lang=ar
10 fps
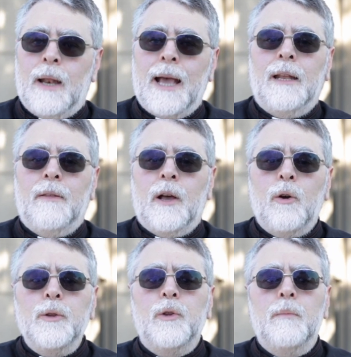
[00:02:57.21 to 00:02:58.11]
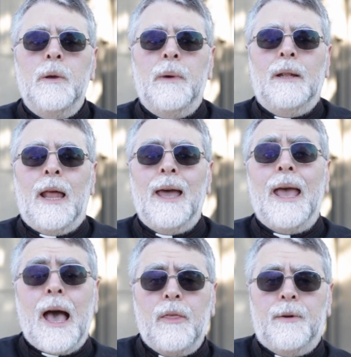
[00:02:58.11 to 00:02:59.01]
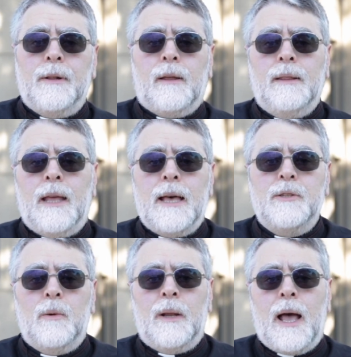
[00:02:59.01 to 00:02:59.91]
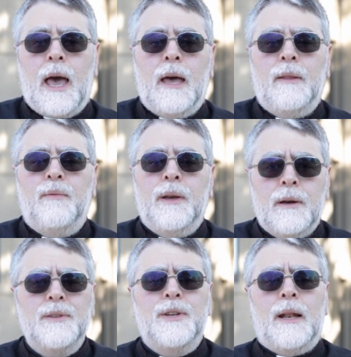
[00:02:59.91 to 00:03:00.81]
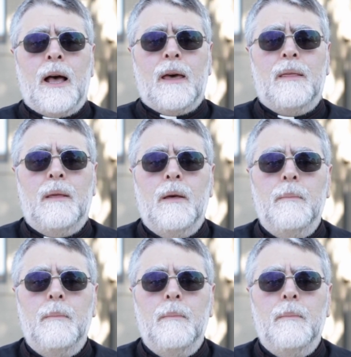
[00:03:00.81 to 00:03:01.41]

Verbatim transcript: ولكن إذا كنتم ممن لا يحضر القداس يوم الأحد فيرجى الأخذ